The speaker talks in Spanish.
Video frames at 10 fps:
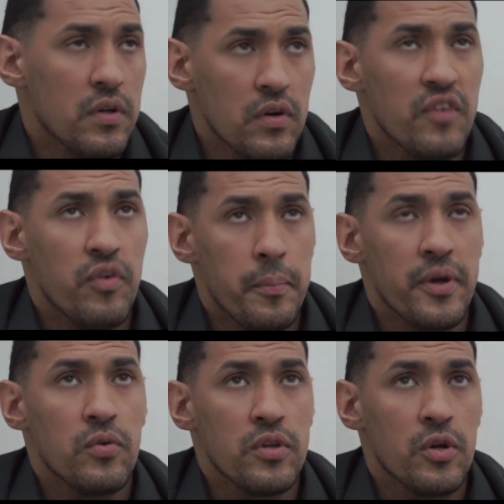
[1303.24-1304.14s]
Creo que fue en
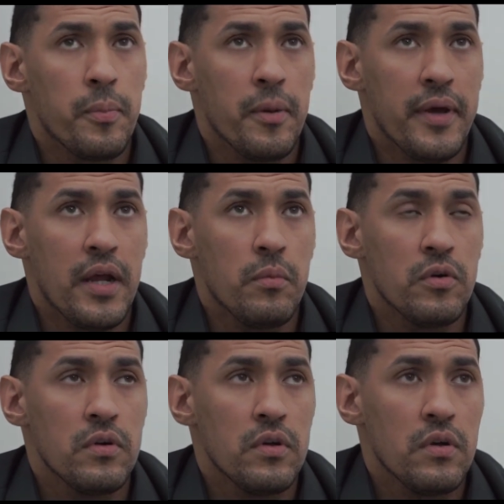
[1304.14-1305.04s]
Perú donde nos
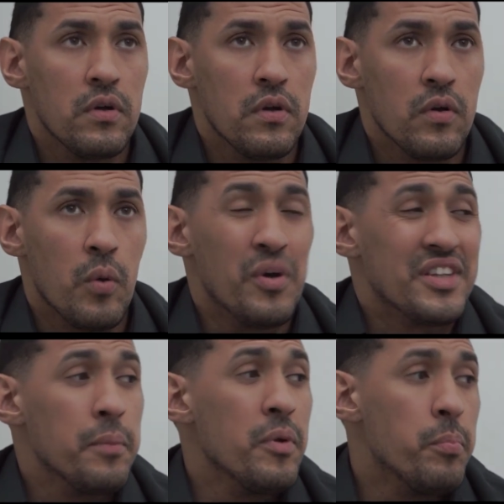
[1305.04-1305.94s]
preparamos, como a
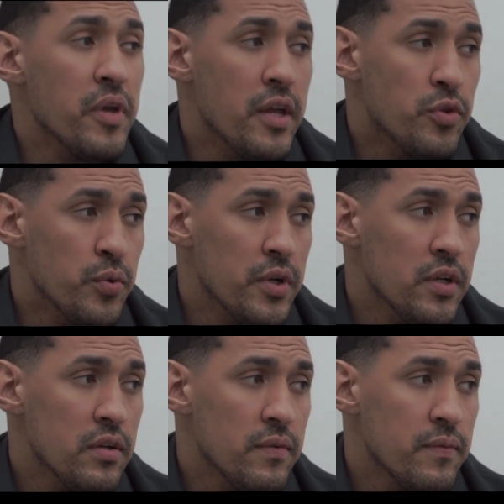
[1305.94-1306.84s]
3.000 pies de altura.
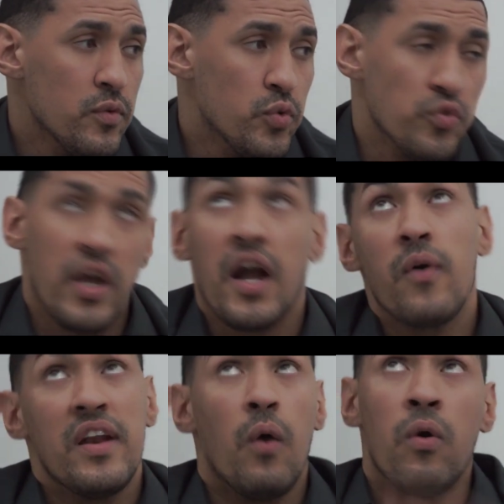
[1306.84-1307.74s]
Tú
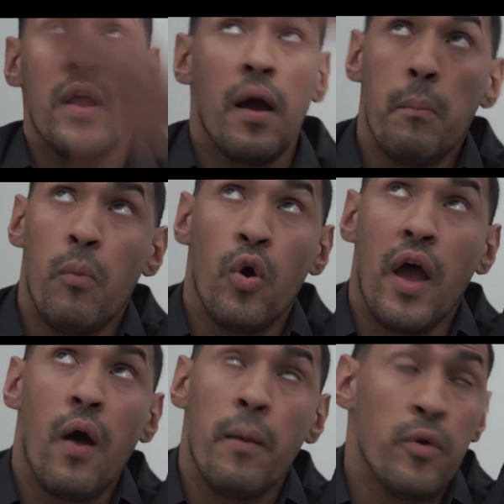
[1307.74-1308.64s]
sacabas y la bola
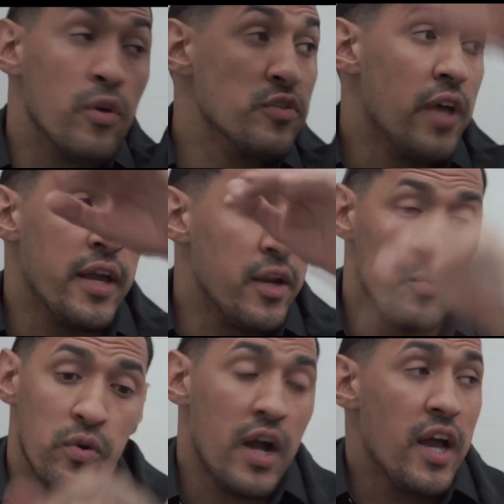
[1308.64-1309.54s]
volaba por los aires,
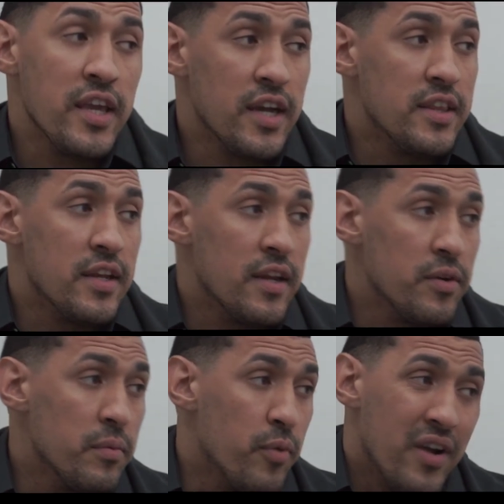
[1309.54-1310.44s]
nunca caía en el
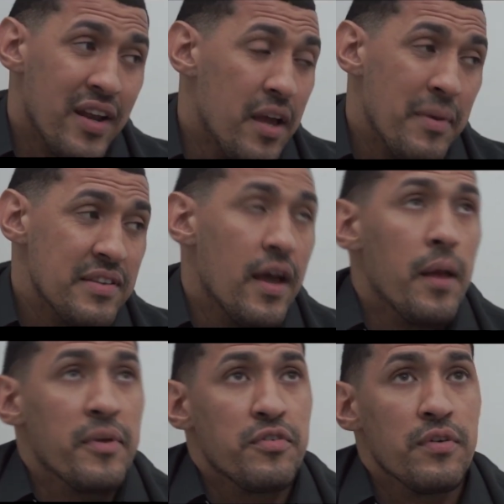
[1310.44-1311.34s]
terreno, porque era demasiada
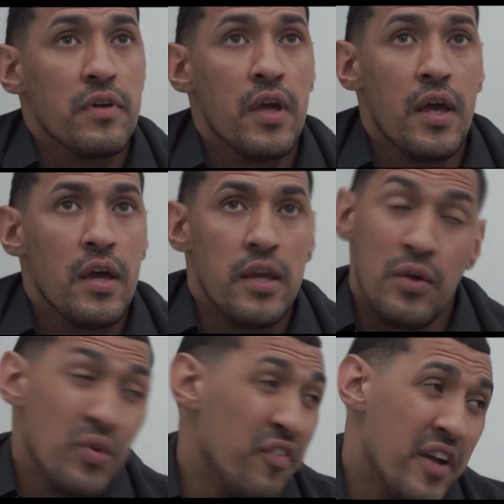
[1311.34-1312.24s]
la presión
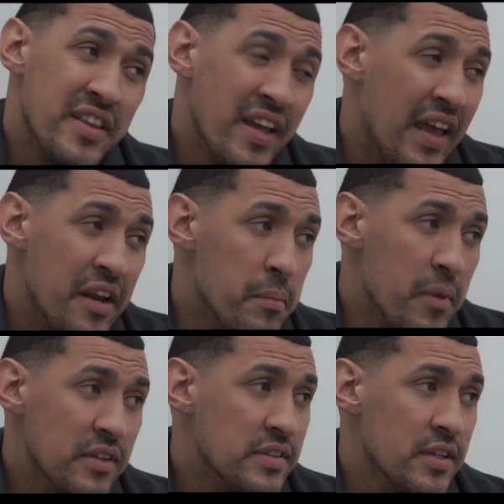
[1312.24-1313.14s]
y una falta de aire
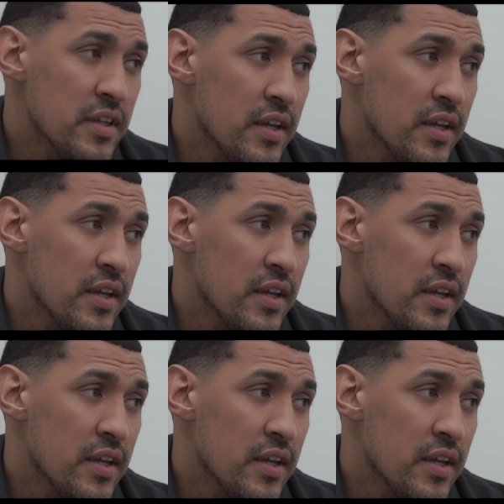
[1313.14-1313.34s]
inmensa.